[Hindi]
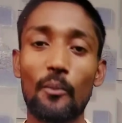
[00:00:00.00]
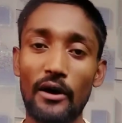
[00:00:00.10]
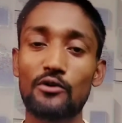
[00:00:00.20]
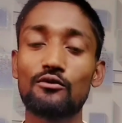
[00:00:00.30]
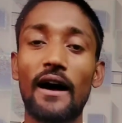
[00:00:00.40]

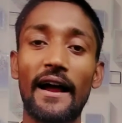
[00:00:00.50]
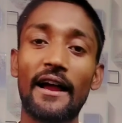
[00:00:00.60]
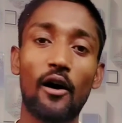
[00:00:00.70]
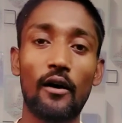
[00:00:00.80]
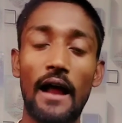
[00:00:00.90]
ओपन हुआ
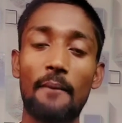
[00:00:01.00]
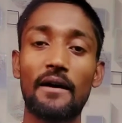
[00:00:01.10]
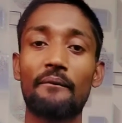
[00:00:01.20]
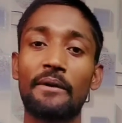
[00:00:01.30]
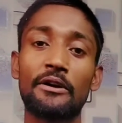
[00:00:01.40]
है और
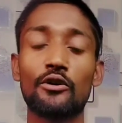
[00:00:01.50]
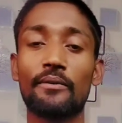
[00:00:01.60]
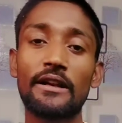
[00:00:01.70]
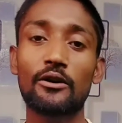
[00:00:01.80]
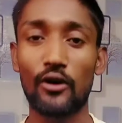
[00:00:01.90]
आपका वीडियो
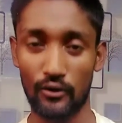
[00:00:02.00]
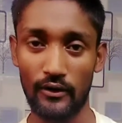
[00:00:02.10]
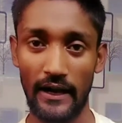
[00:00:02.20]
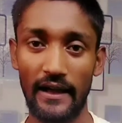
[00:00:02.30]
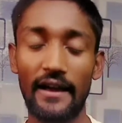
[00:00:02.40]
भी रिकॉर्ड
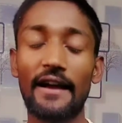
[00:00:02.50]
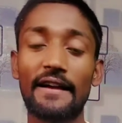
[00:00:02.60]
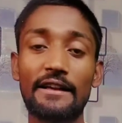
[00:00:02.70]
हो रहा है